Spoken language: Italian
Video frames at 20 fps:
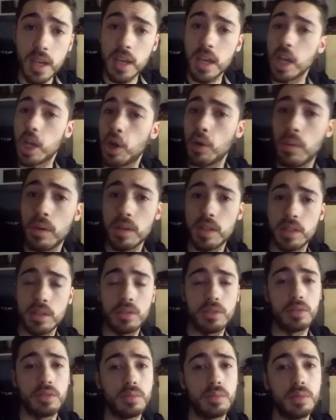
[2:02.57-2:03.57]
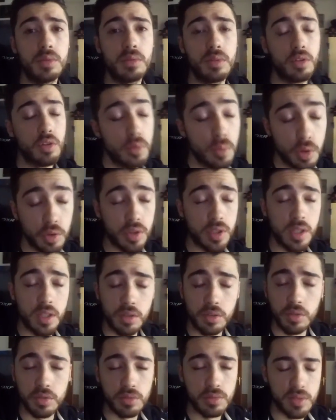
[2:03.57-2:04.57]
E come, detto, mi, come ho
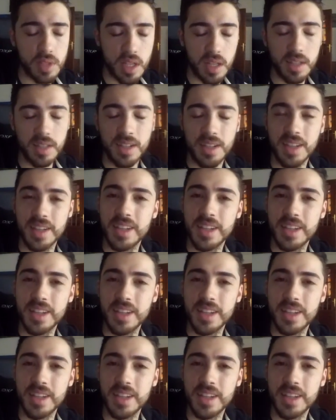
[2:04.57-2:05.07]
detto, scusate,